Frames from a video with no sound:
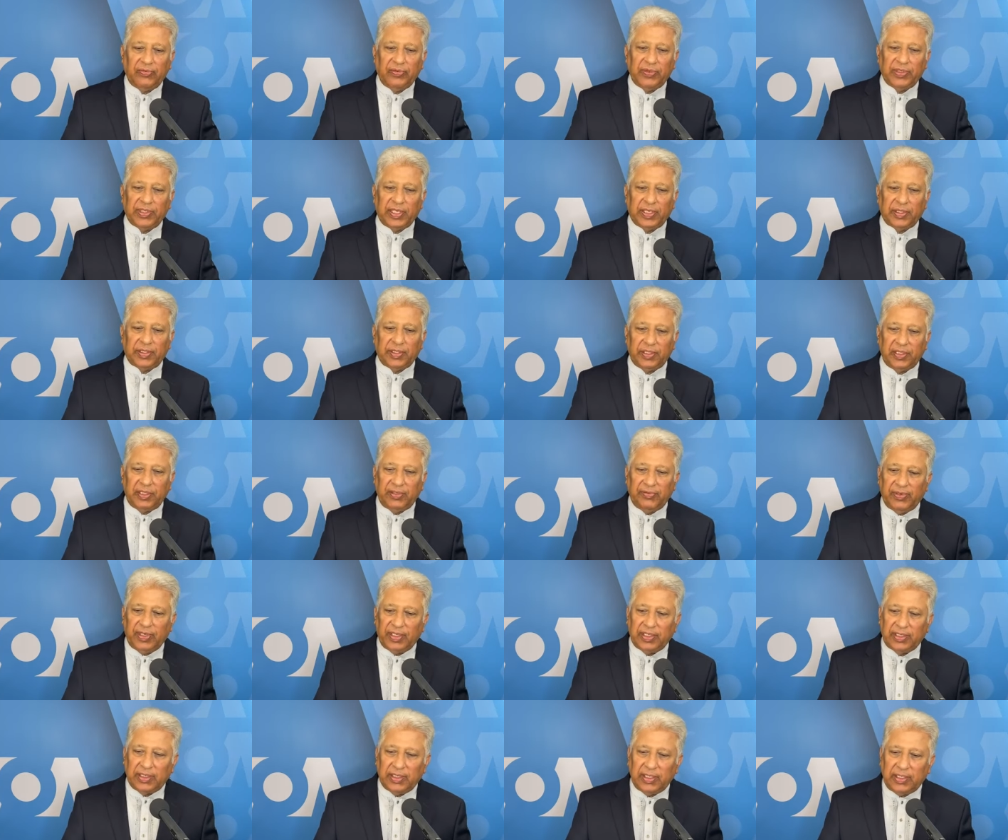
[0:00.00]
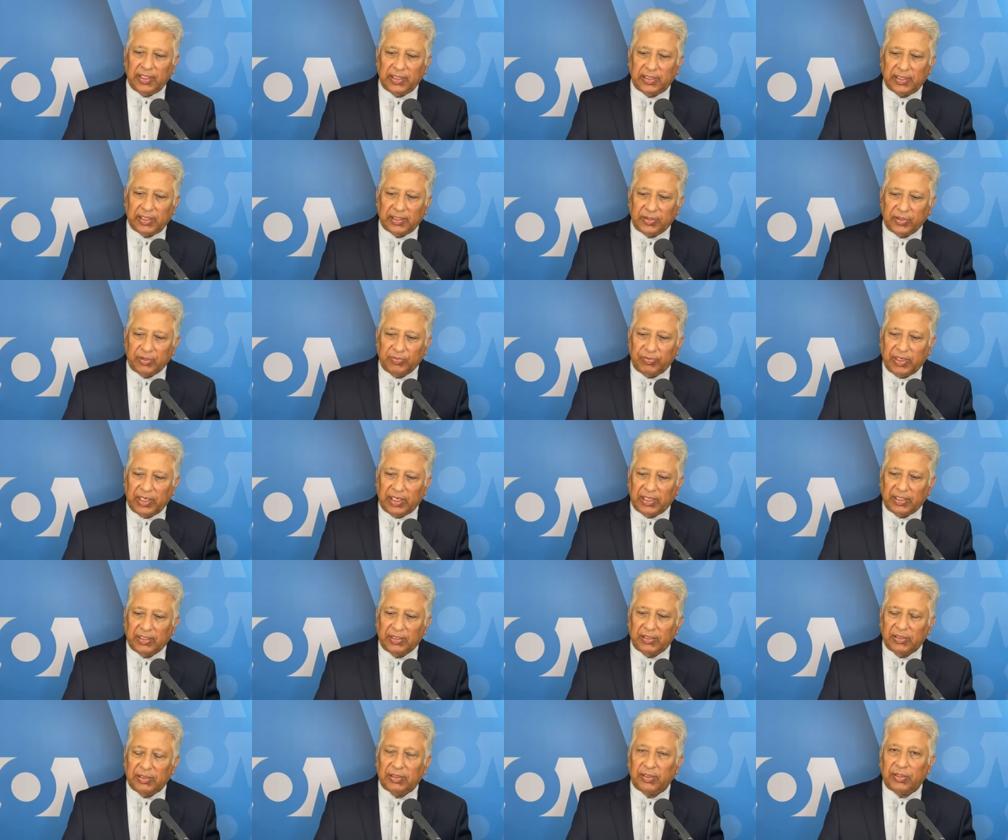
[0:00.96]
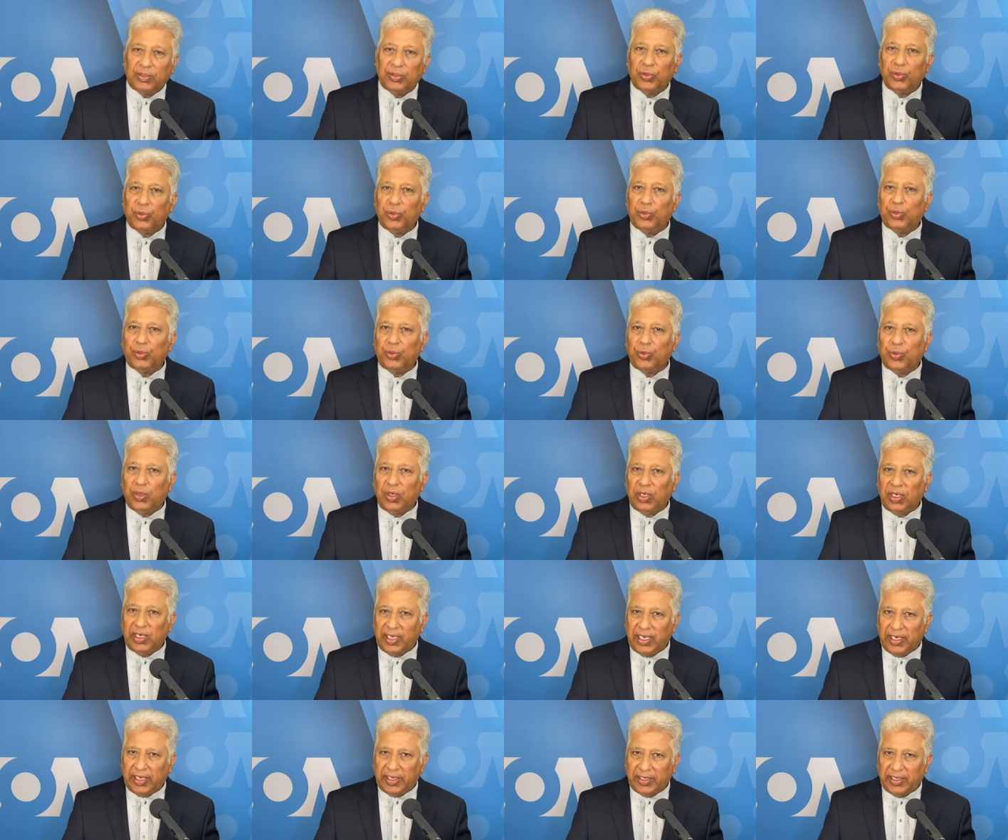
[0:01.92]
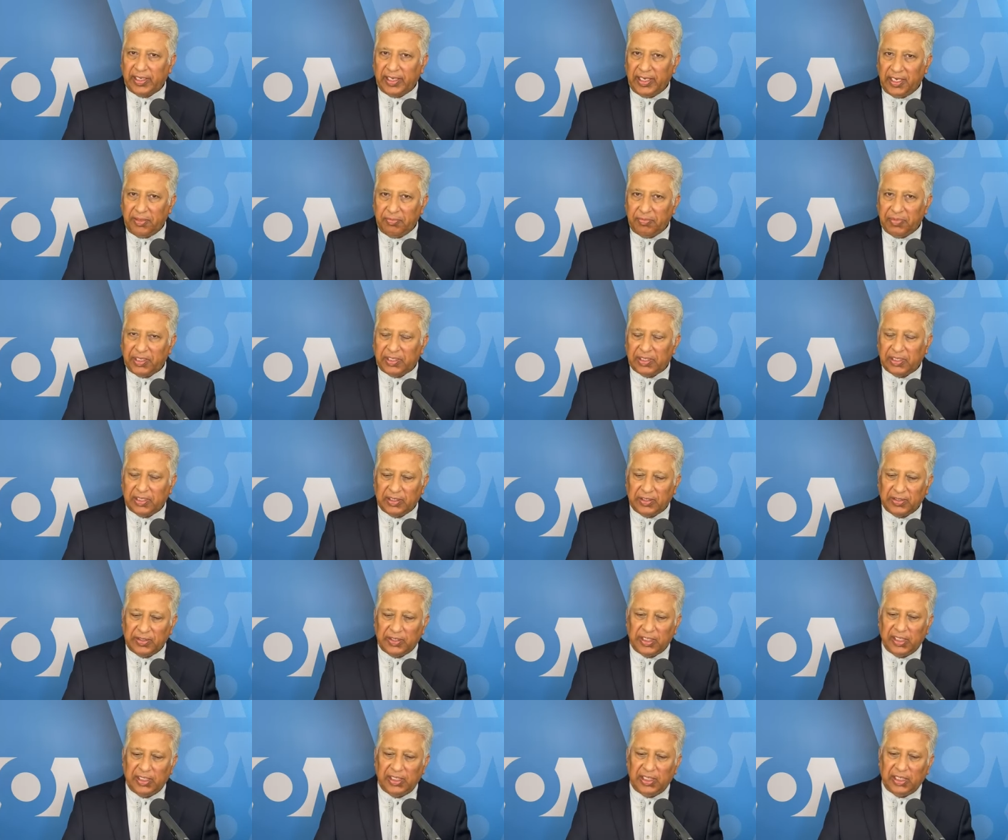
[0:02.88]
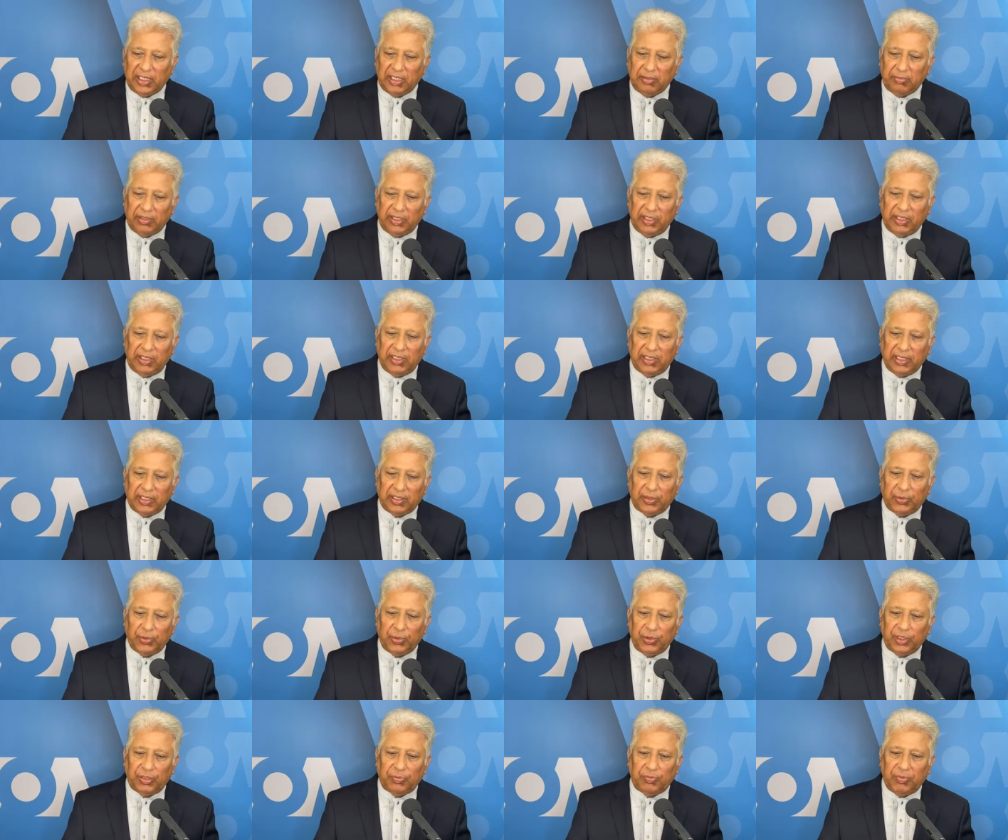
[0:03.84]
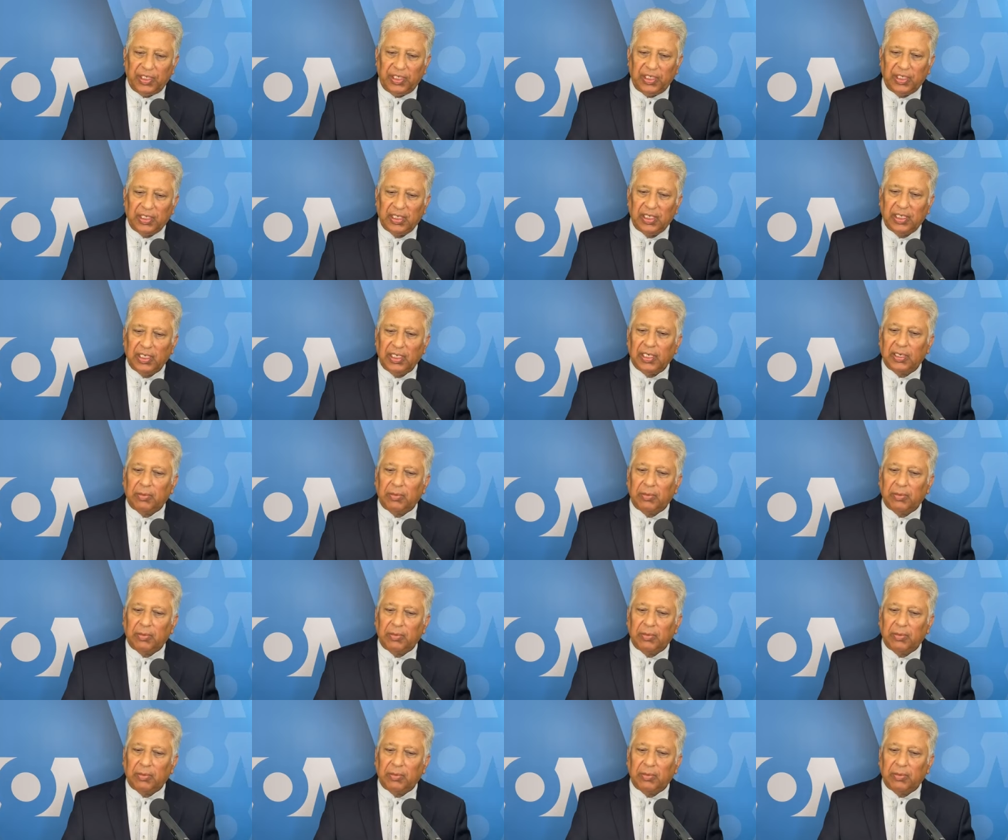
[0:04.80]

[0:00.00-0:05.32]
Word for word: वजारत दिफा के तर्जमान रूह उल्ला अहमद जई ने भी एक ट्वीट में